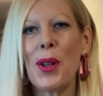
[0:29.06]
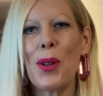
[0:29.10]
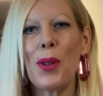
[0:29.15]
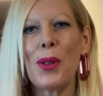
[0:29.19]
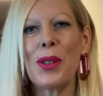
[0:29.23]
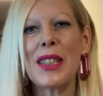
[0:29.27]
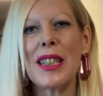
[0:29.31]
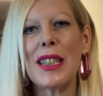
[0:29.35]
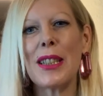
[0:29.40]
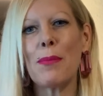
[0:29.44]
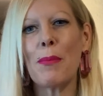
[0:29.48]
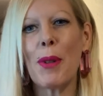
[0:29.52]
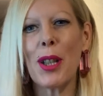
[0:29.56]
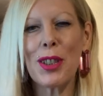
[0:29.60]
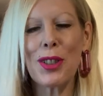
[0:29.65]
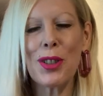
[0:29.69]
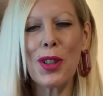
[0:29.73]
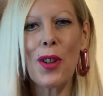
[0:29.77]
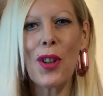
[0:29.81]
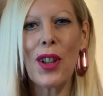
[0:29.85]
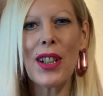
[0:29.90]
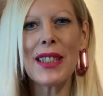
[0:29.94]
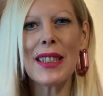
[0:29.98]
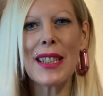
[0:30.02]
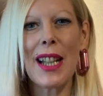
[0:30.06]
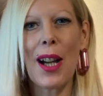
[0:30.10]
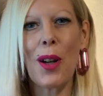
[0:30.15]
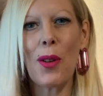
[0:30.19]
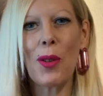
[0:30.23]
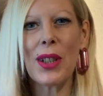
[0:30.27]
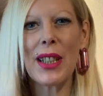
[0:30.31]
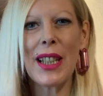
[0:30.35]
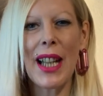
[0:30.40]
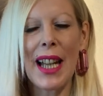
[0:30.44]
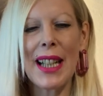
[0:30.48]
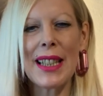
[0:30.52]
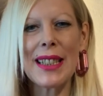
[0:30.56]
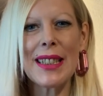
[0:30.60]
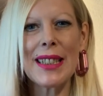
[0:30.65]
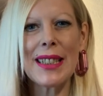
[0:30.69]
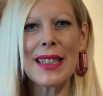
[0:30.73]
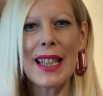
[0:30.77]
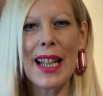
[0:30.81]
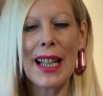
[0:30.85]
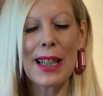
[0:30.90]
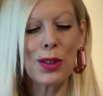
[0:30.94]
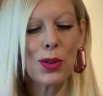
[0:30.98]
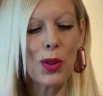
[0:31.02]
Und ich möchte heute auch gar
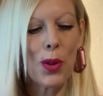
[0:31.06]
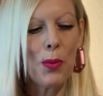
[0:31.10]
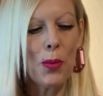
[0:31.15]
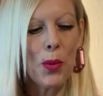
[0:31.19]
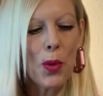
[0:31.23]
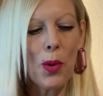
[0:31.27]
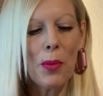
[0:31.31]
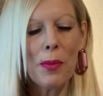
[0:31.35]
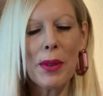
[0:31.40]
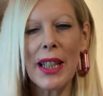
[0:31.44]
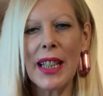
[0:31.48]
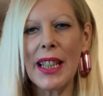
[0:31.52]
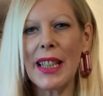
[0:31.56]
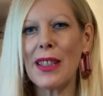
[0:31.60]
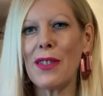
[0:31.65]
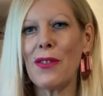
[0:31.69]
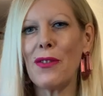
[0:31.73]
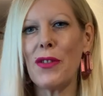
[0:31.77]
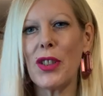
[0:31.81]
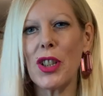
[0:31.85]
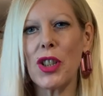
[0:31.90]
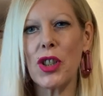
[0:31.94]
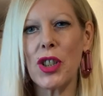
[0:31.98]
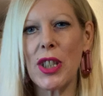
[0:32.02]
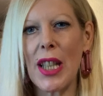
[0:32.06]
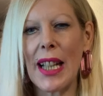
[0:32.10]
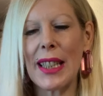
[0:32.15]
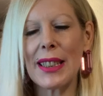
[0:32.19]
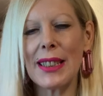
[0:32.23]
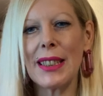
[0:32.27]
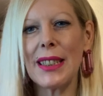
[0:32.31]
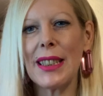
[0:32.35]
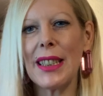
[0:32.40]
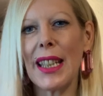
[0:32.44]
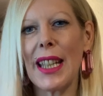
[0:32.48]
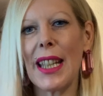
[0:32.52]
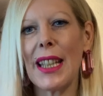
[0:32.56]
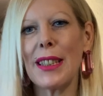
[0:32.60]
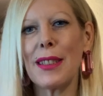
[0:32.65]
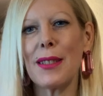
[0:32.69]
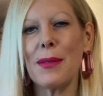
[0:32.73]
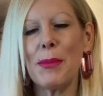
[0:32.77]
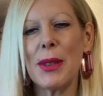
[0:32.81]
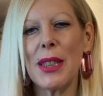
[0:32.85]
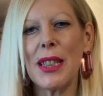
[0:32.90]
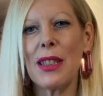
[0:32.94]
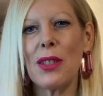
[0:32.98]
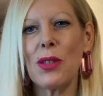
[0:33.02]
nicht lang drum rumreden. Wir starten direkt
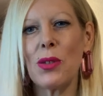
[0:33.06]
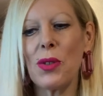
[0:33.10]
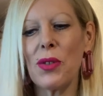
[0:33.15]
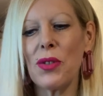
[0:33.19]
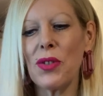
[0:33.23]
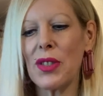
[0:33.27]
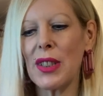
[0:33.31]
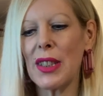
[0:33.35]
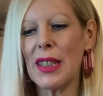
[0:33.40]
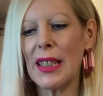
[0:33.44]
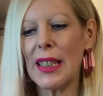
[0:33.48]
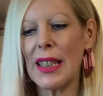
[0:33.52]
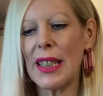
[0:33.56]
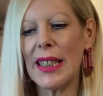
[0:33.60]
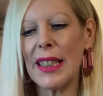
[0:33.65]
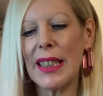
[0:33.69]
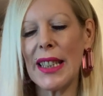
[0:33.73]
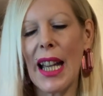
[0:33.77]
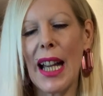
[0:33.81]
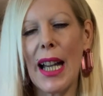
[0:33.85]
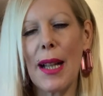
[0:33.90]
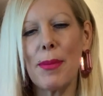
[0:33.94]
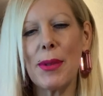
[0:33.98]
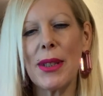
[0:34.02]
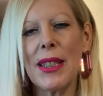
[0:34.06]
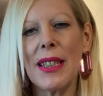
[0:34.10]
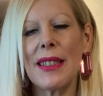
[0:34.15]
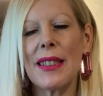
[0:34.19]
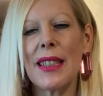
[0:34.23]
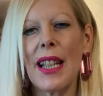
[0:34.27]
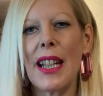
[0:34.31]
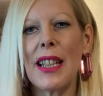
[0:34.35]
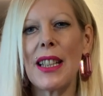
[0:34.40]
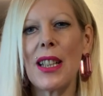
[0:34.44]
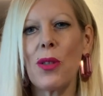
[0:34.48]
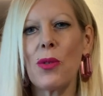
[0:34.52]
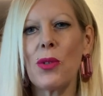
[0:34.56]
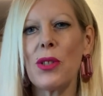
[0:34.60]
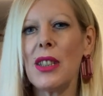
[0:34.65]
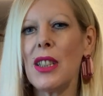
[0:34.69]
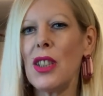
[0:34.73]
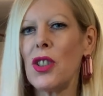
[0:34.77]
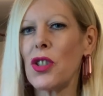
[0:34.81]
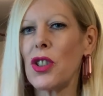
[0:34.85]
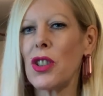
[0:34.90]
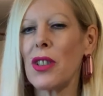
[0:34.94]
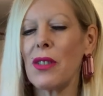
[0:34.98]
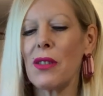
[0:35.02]
mit den Düften. Ich habe Designer und
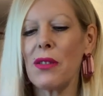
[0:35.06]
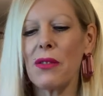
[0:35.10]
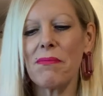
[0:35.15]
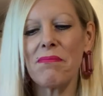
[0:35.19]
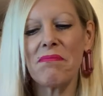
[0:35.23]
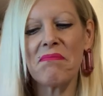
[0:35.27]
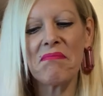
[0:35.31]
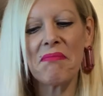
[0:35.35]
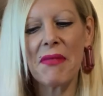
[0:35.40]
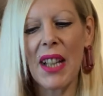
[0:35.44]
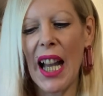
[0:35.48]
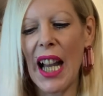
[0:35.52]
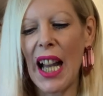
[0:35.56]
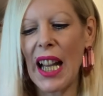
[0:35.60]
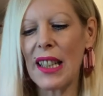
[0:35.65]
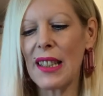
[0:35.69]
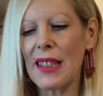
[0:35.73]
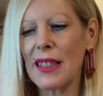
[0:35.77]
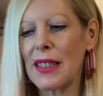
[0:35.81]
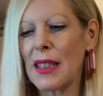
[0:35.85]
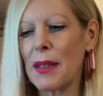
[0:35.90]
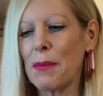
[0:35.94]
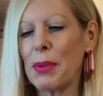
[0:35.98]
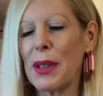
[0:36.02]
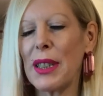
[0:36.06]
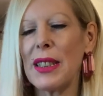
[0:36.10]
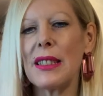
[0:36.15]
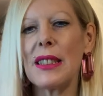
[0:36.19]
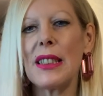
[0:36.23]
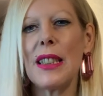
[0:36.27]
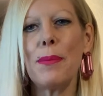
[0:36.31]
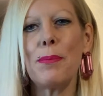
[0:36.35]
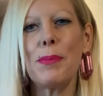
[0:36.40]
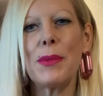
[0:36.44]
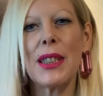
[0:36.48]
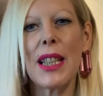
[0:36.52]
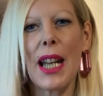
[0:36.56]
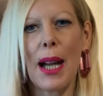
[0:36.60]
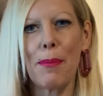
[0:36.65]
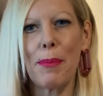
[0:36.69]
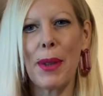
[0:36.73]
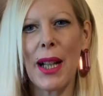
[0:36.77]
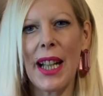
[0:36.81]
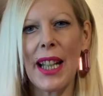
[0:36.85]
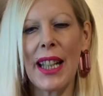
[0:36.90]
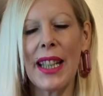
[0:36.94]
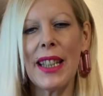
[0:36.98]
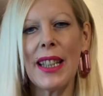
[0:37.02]
Nische, alles im Prinzip
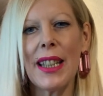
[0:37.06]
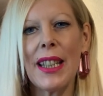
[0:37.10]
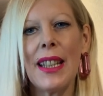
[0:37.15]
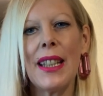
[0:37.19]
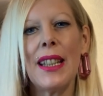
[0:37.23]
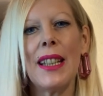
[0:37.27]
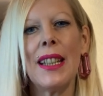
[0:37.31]
dabei.